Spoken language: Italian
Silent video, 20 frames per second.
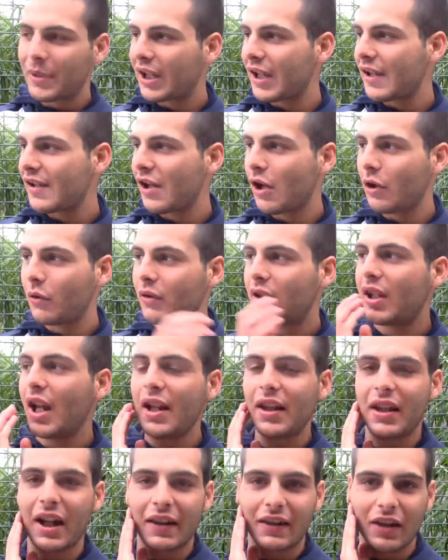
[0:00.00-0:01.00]
perché se no non
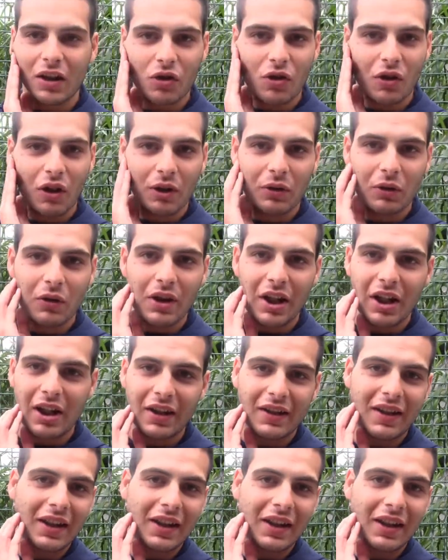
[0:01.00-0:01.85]
tieni 30 giocatori,